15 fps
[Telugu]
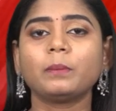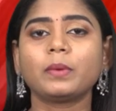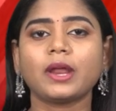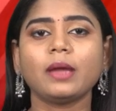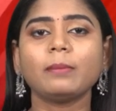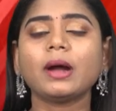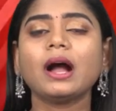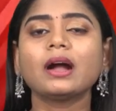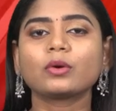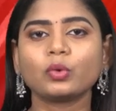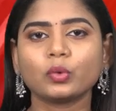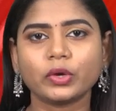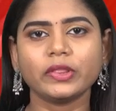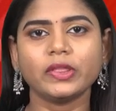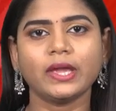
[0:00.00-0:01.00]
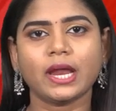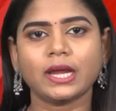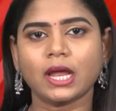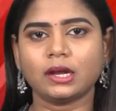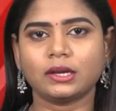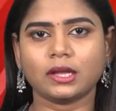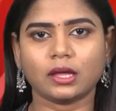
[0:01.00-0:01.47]
ప్రేమ గుడ్డిది
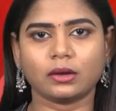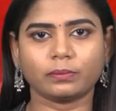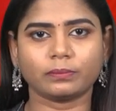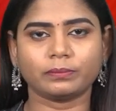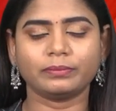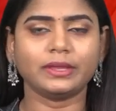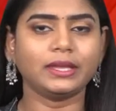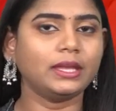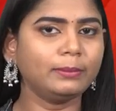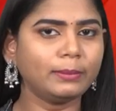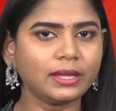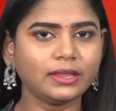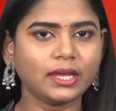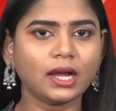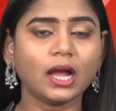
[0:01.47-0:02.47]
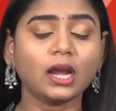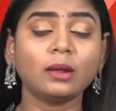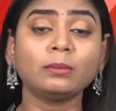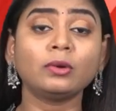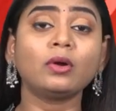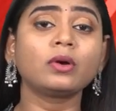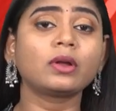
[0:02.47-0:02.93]
అని అంటారు ఈ
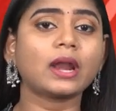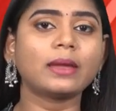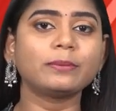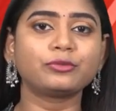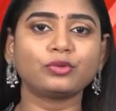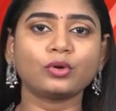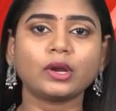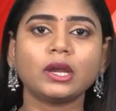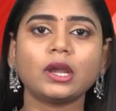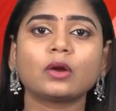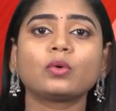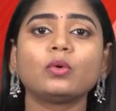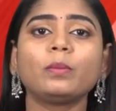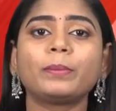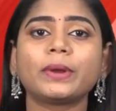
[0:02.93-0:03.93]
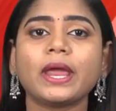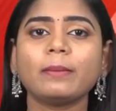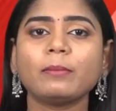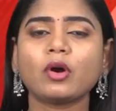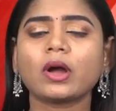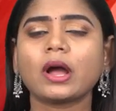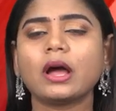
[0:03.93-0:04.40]
మధ్యకాలంలో క్రైమ్ స్టోరీలకు
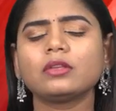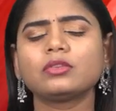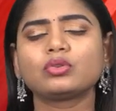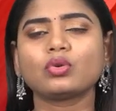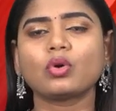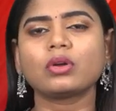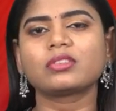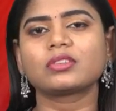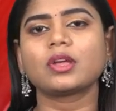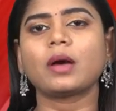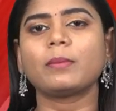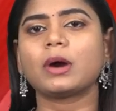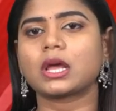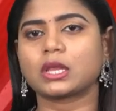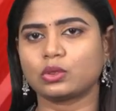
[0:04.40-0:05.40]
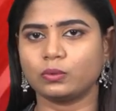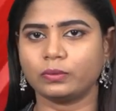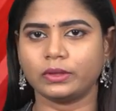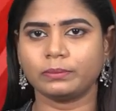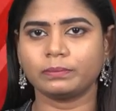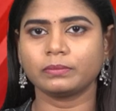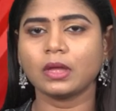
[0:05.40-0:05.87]
ప్రేమ ఒక సోర్స్గా
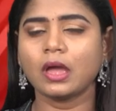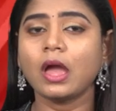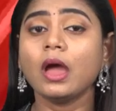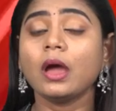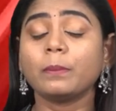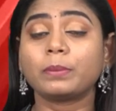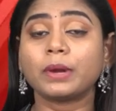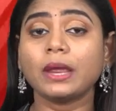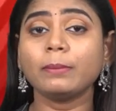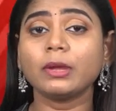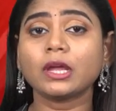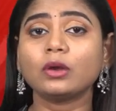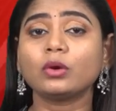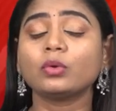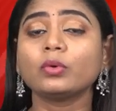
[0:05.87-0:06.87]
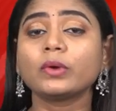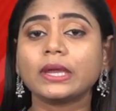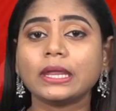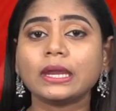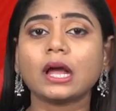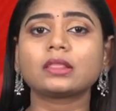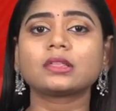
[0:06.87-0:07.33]
మారుతుంది ప్రేమికులను
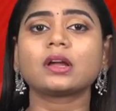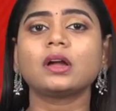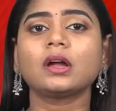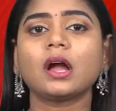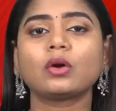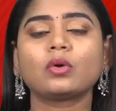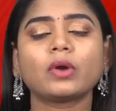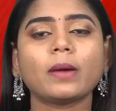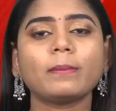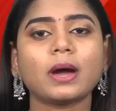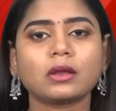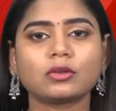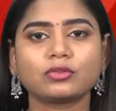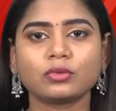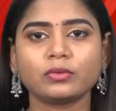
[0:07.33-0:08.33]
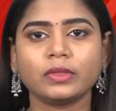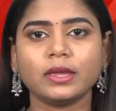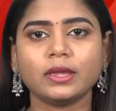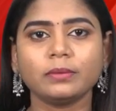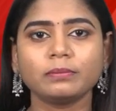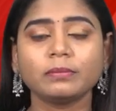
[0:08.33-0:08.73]
కిరాతకంగా కూడా మారుస్తుంది